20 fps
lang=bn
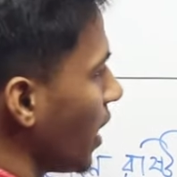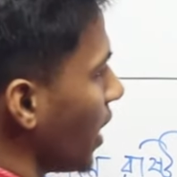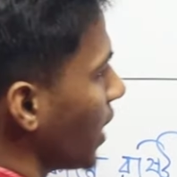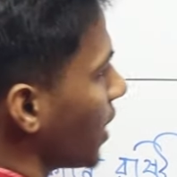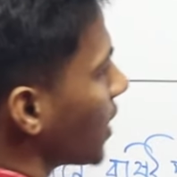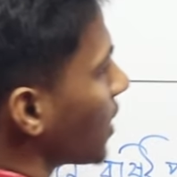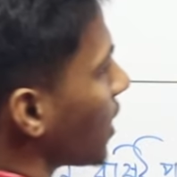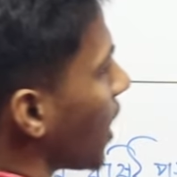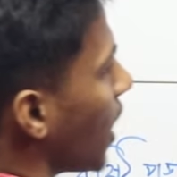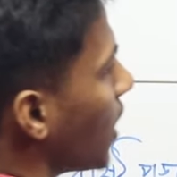
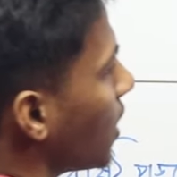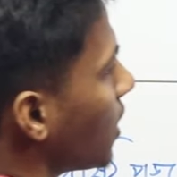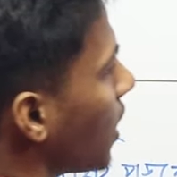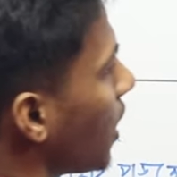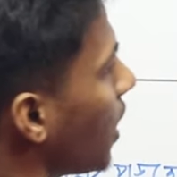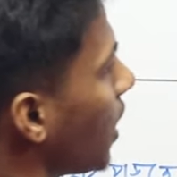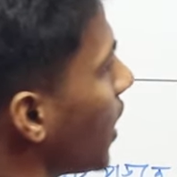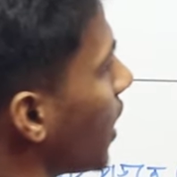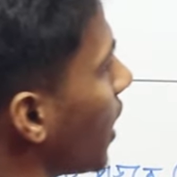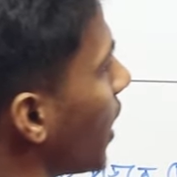এটা
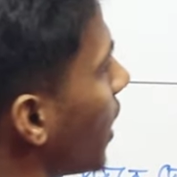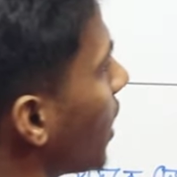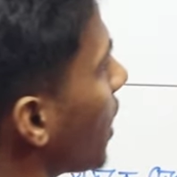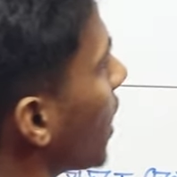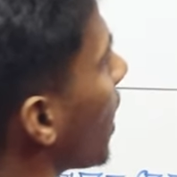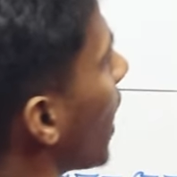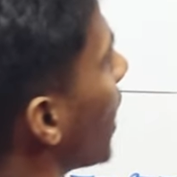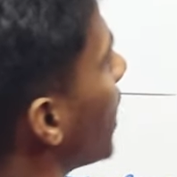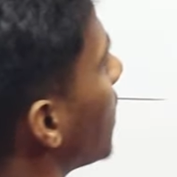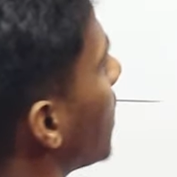থার্টি এটা
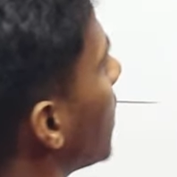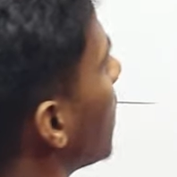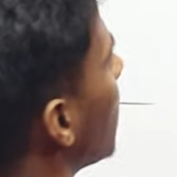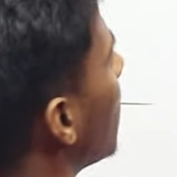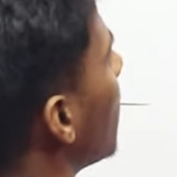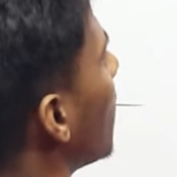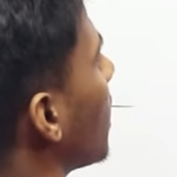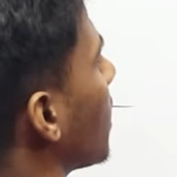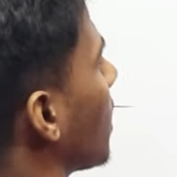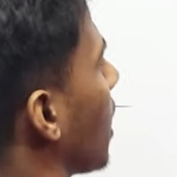নাইনটি
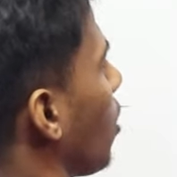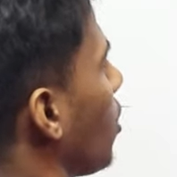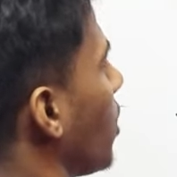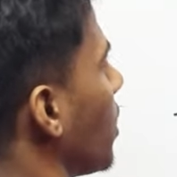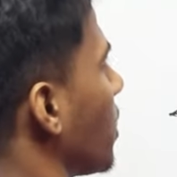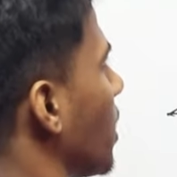তাহলে